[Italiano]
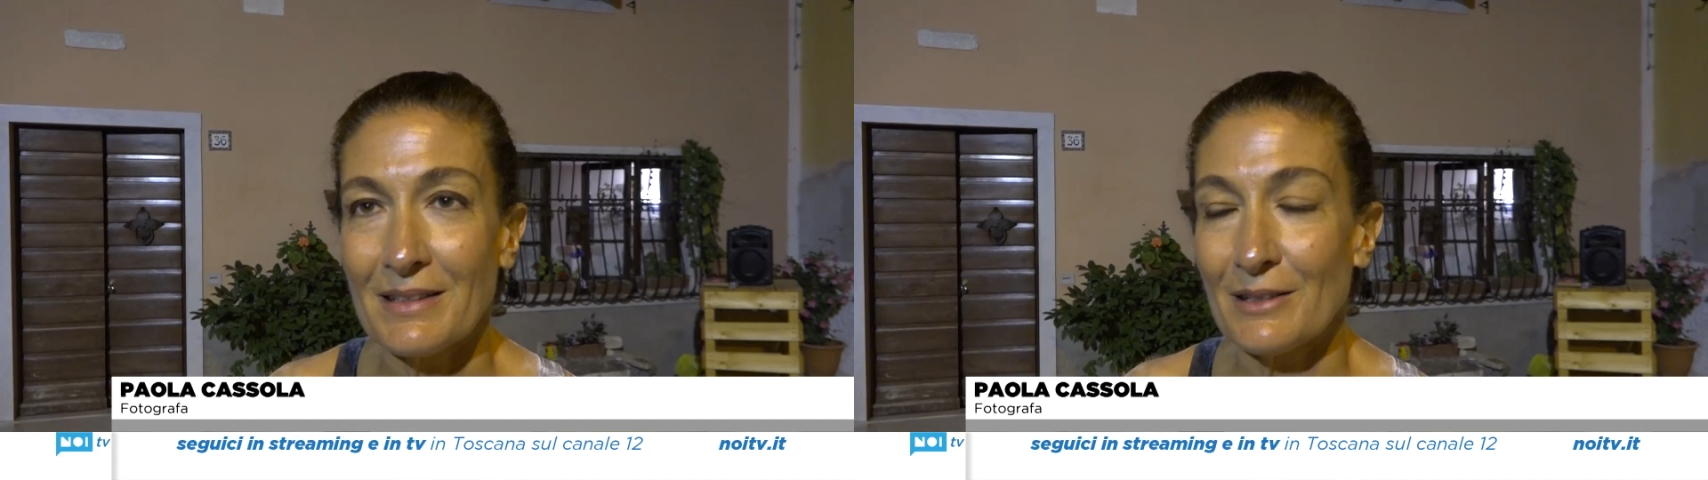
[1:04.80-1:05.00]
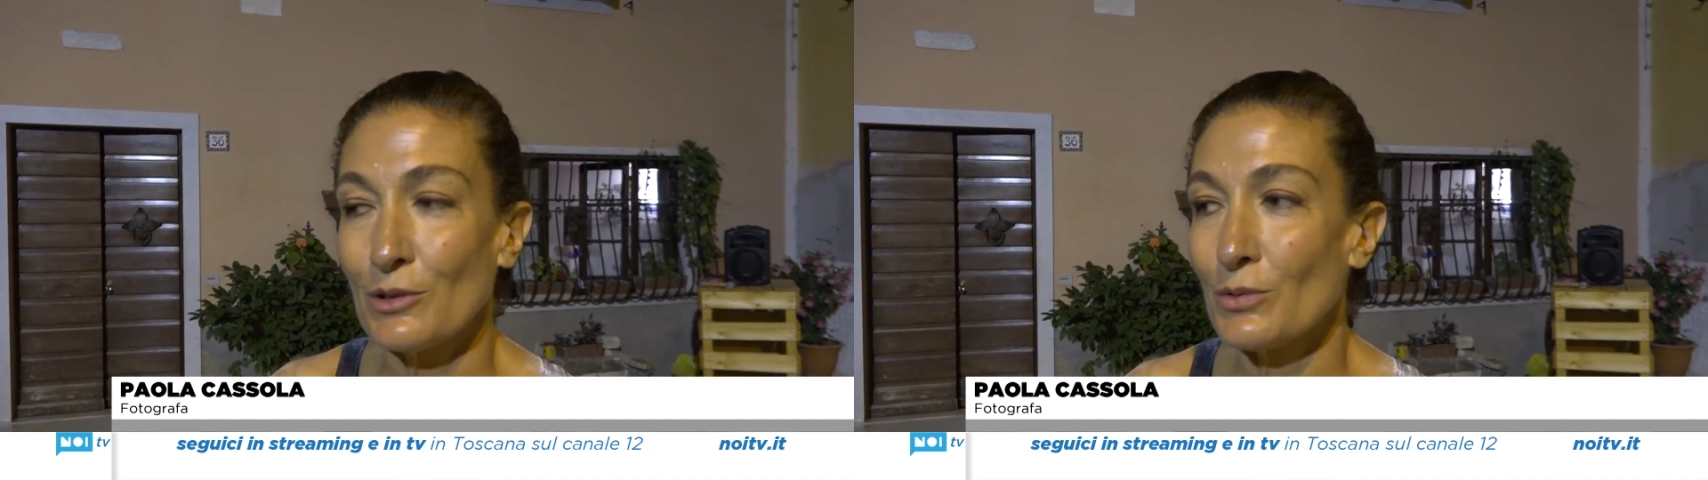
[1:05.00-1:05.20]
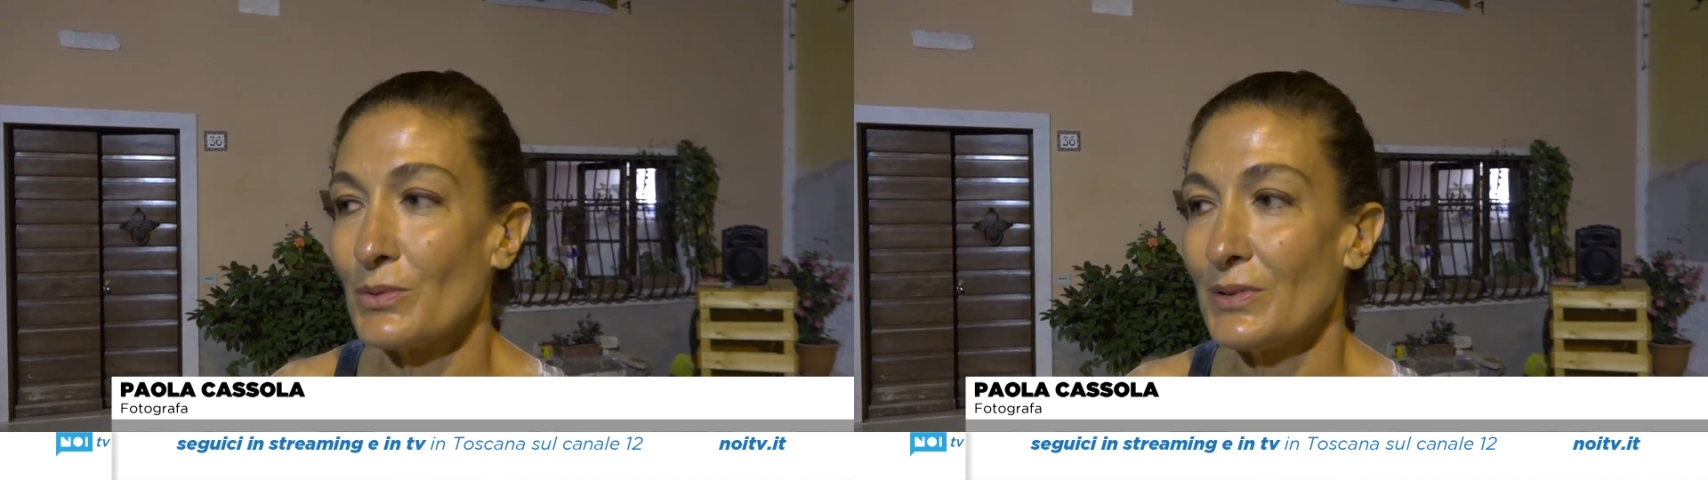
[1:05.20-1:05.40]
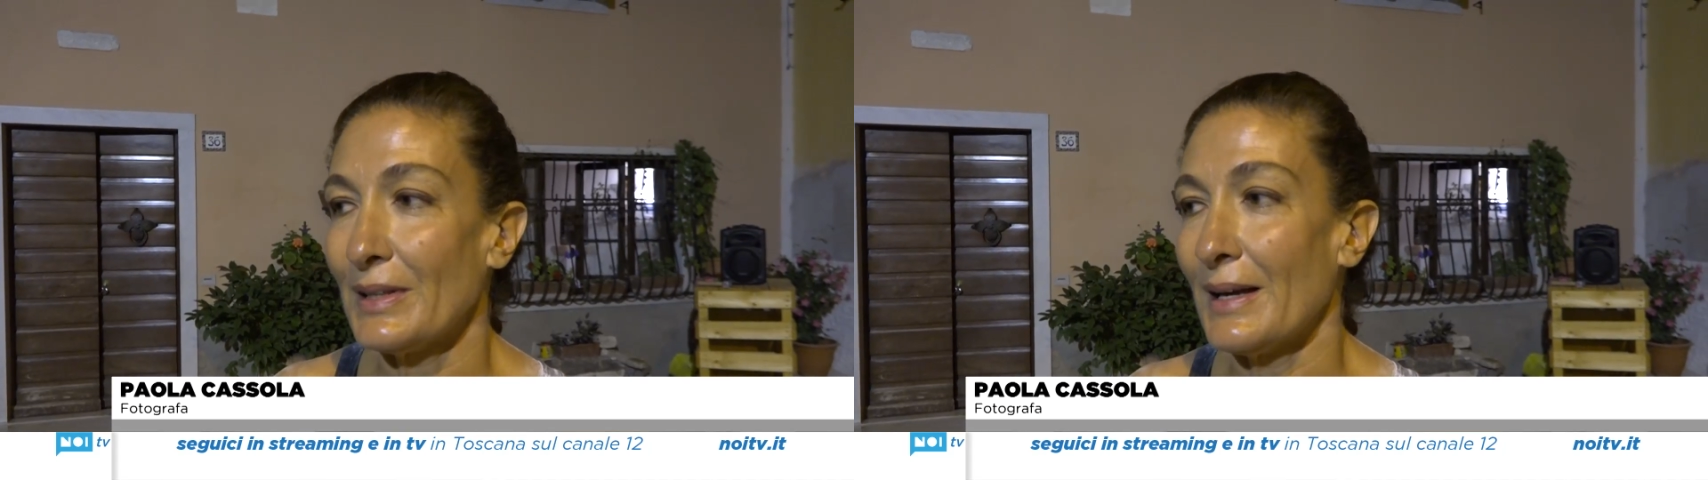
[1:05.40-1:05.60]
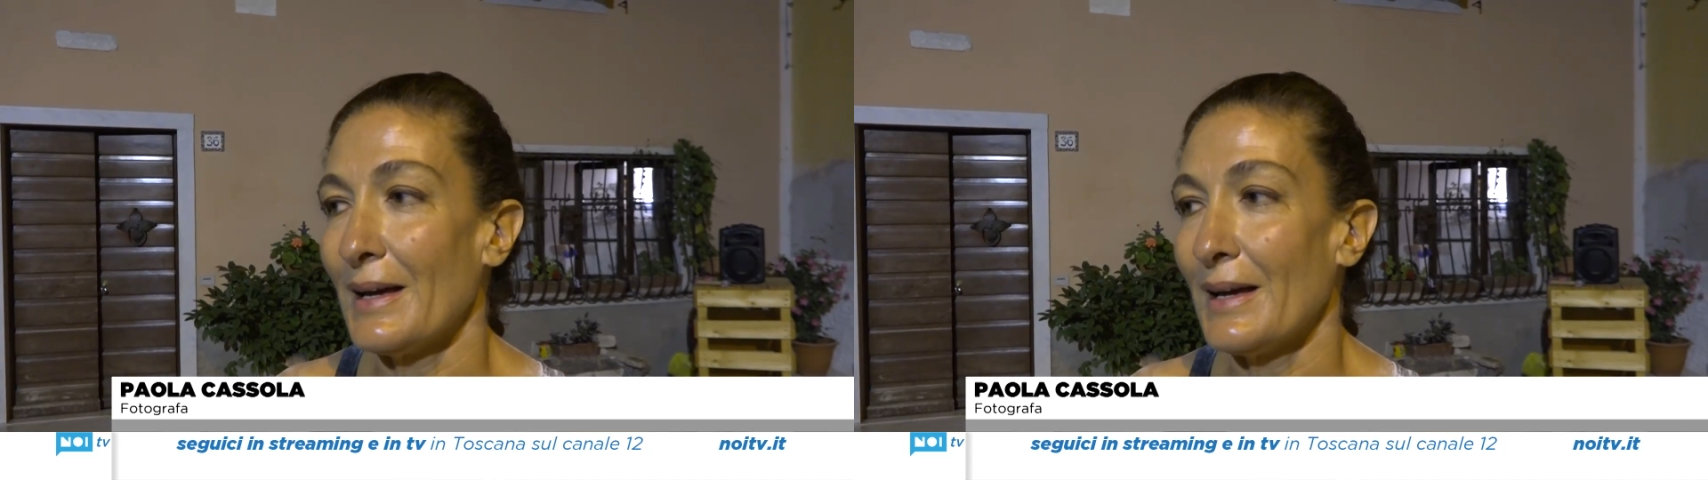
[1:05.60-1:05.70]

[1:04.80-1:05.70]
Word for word: di tutti